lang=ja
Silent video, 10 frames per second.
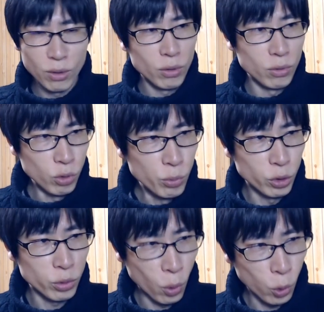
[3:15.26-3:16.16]
うむ、
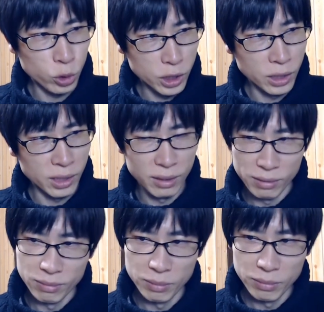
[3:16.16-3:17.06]
よろしい。
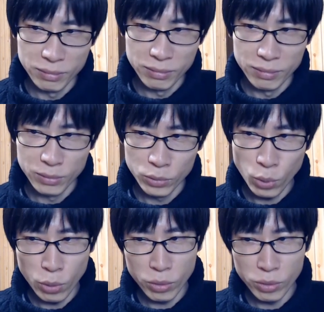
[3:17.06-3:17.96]

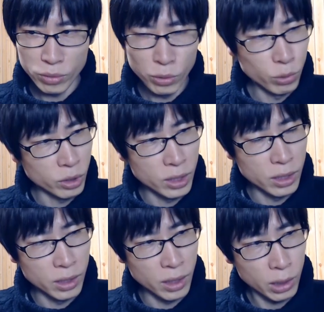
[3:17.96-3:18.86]
という
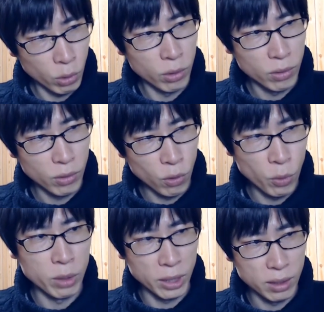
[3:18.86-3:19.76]
シーンだと思
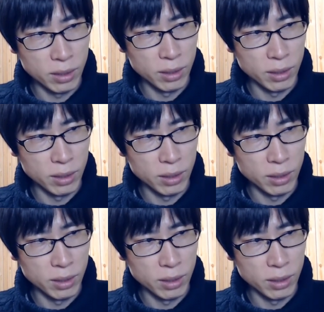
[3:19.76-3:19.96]
います。